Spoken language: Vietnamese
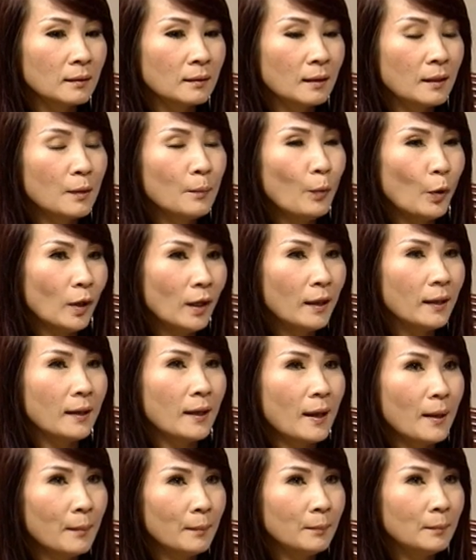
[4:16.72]
khi mỗi lần
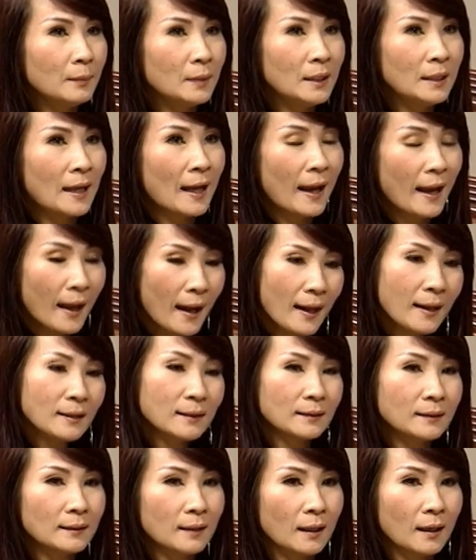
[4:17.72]
em đi hát
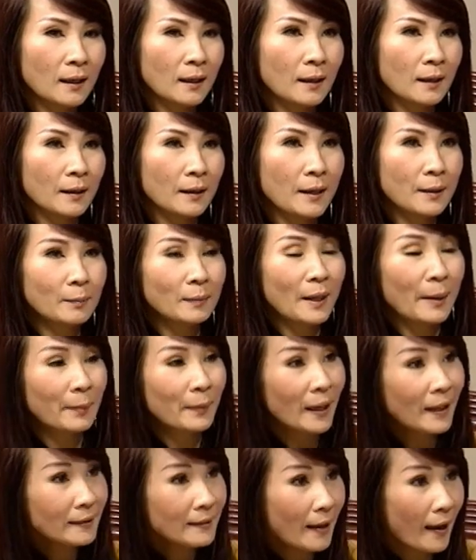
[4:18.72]
à, em gặp
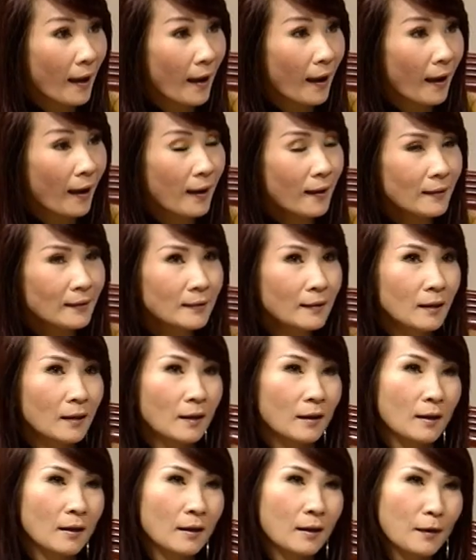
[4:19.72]
khán giả
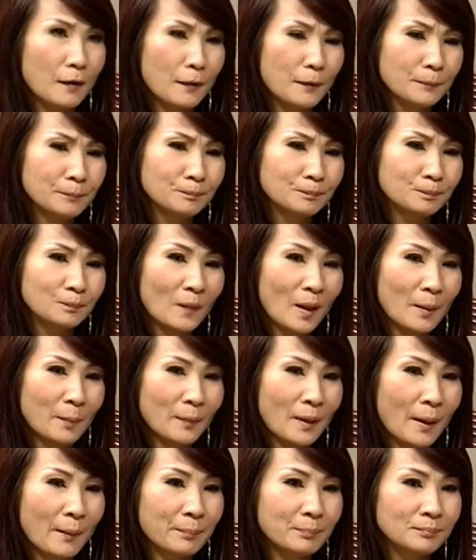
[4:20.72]
à, em
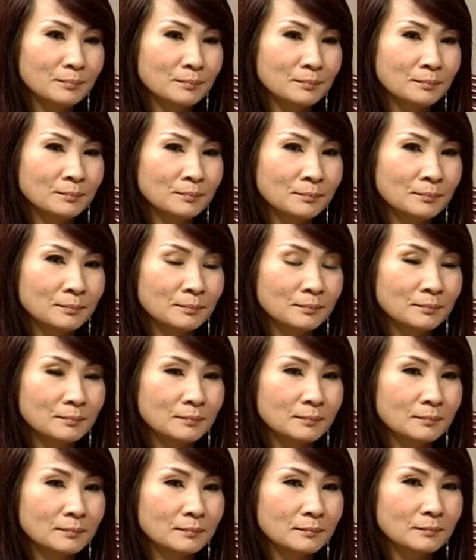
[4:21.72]
gặp um,
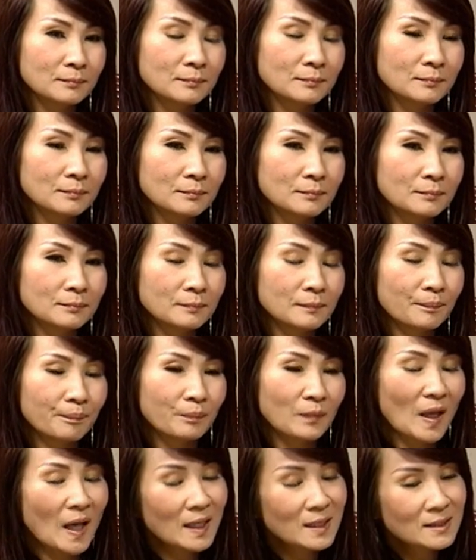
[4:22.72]

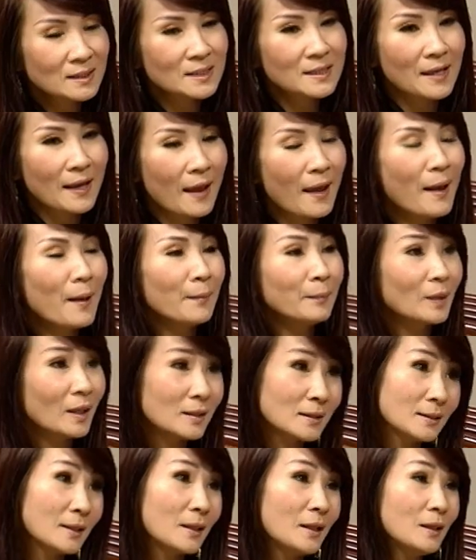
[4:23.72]
anh chị em
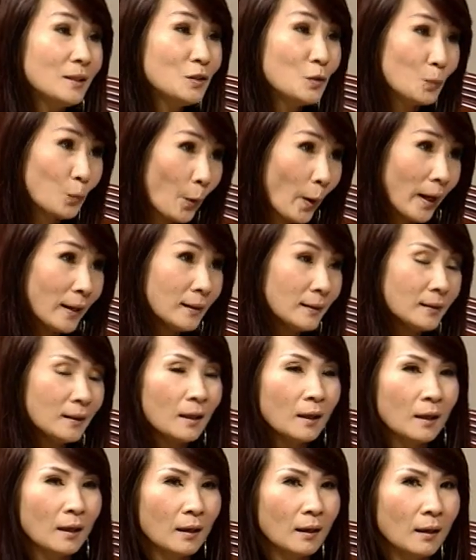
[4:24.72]
nghệ sĩ chung quanh
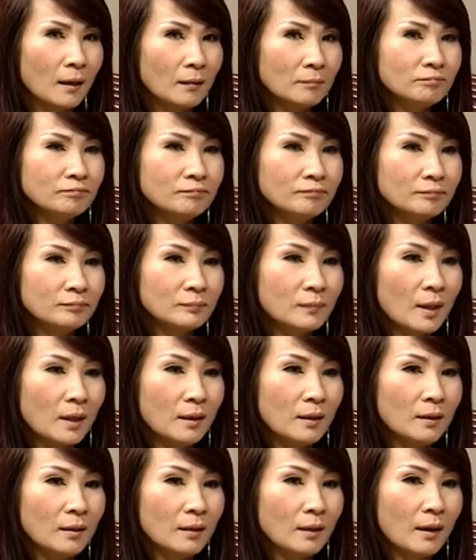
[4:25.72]
um,
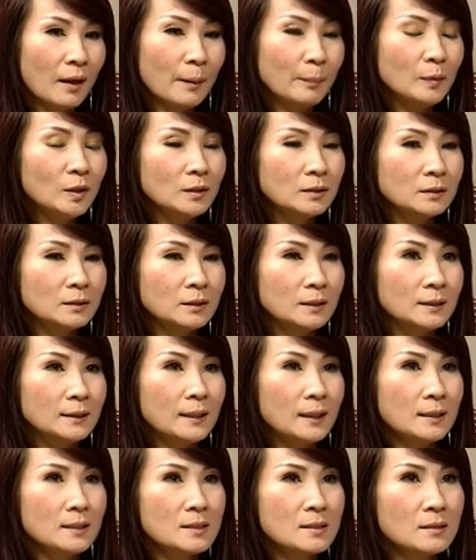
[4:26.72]
thì em được những
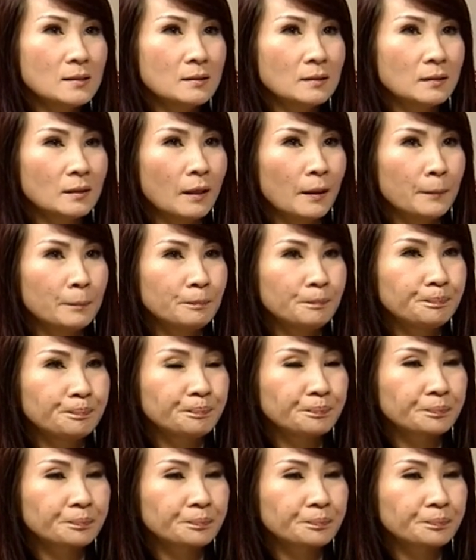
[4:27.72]
cái sự um,